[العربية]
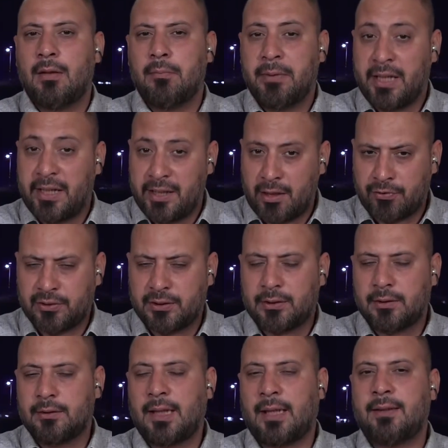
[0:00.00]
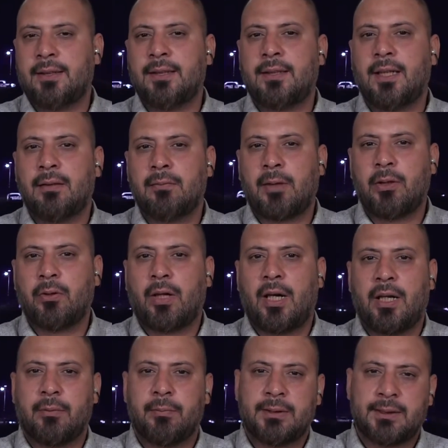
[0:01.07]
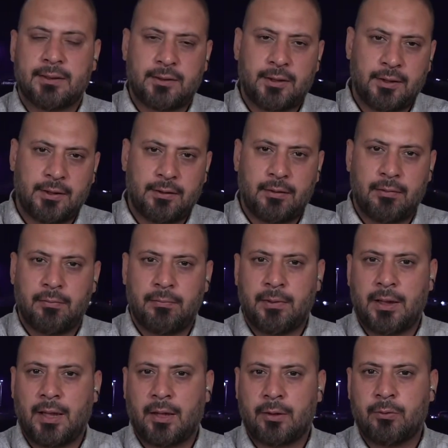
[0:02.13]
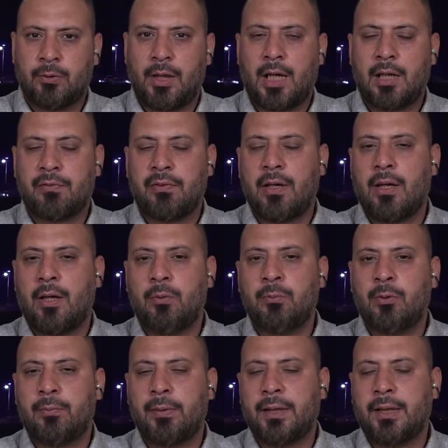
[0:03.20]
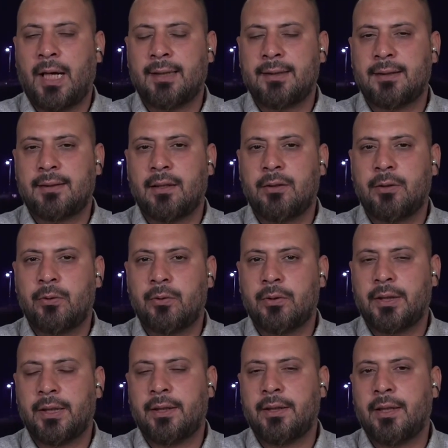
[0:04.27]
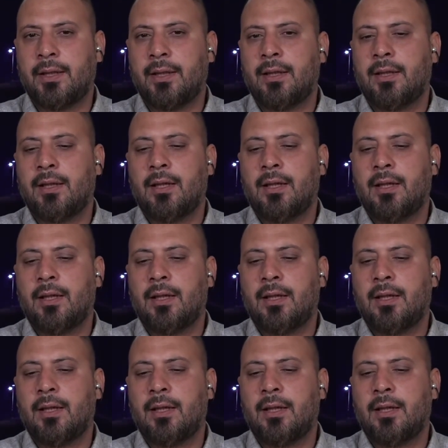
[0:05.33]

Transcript: من النفط تحديدا ما يقارب ال 60 مليار دولار فعموما عاده يكون احنا